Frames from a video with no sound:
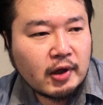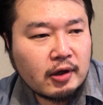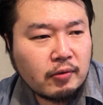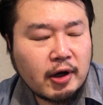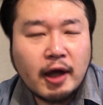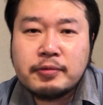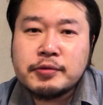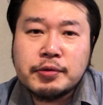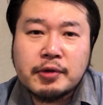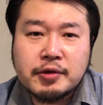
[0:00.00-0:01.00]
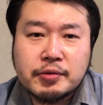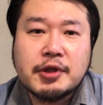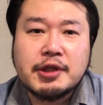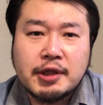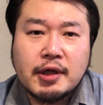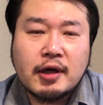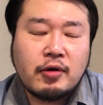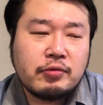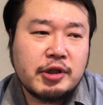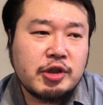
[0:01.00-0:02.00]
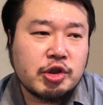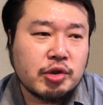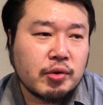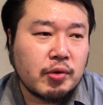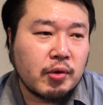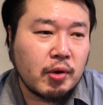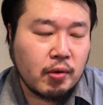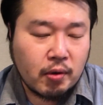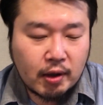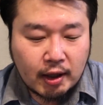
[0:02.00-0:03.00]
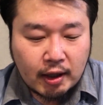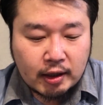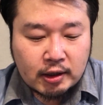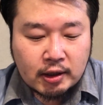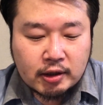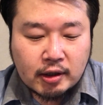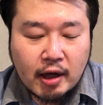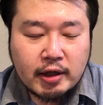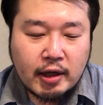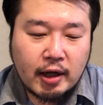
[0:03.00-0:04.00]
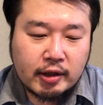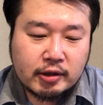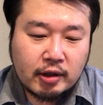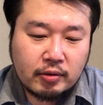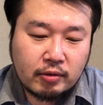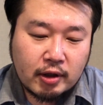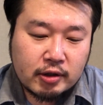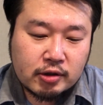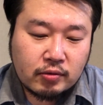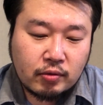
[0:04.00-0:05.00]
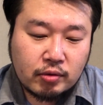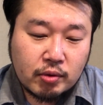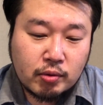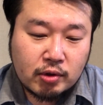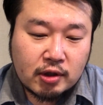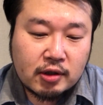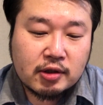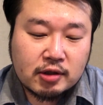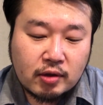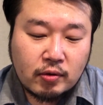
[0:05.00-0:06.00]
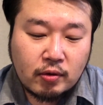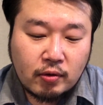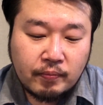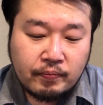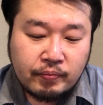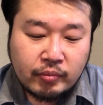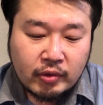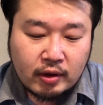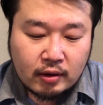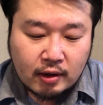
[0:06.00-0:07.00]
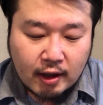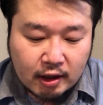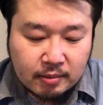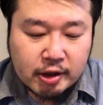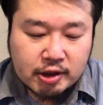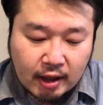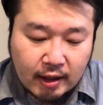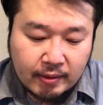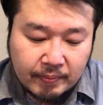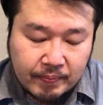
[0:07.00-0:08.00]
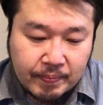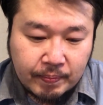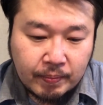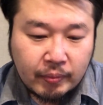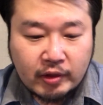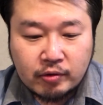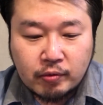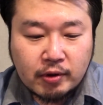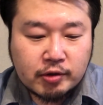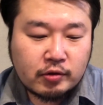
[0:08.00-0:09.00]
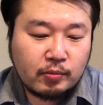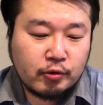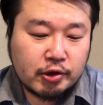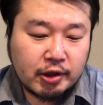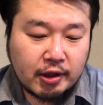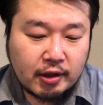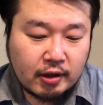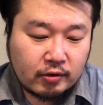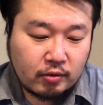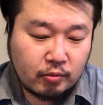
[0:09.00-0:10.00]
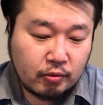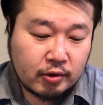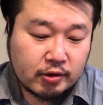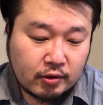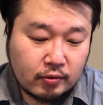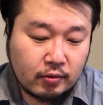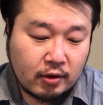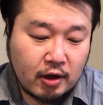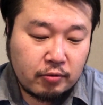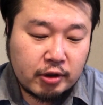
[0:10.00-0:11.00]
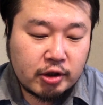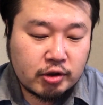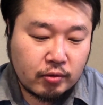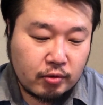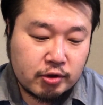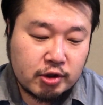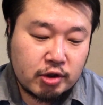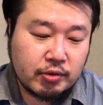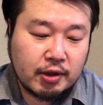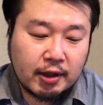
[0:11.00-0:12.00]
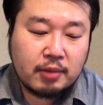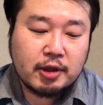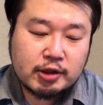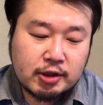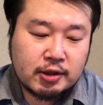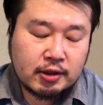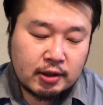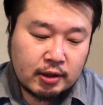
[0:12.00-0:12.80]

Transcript: あの開封動画の時に顔認証がないなっていう感じのことを言ったんですけどありましたそこはちょっと申し訳ないなと思うんですけど顔認証こいつ一応できます